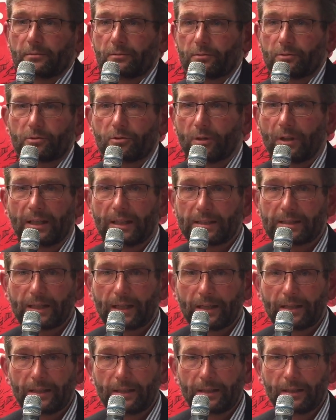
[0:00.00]
se laisse
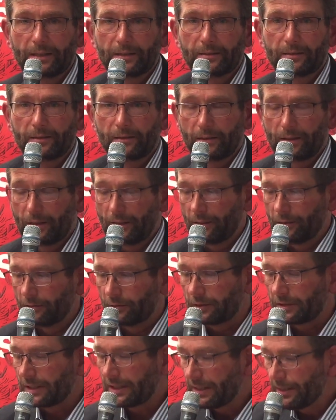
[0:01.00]
aller, en
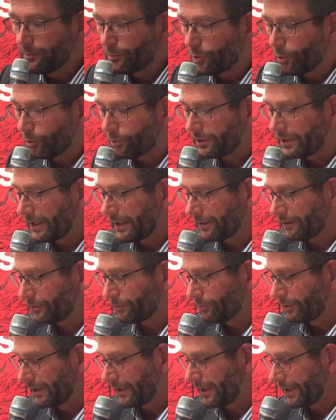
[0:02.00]
ce qui me concerne, dans
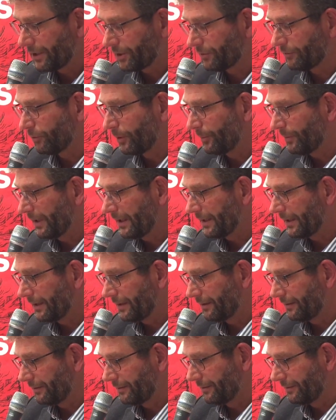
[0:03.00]
tous les cas, je ne vois pas
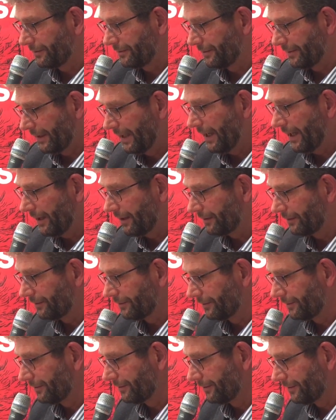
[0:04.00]
euh, là
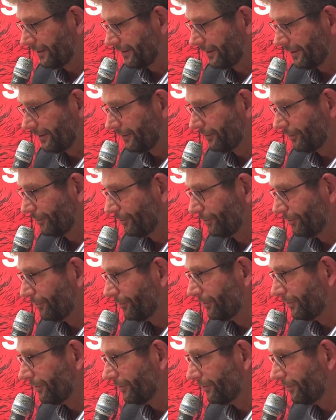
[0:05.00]
euh,
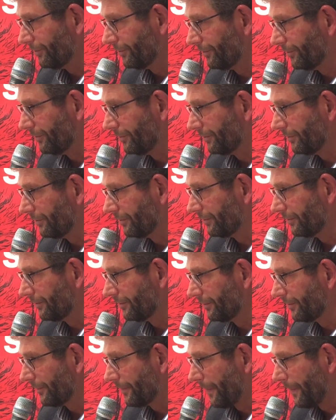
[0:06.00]
une,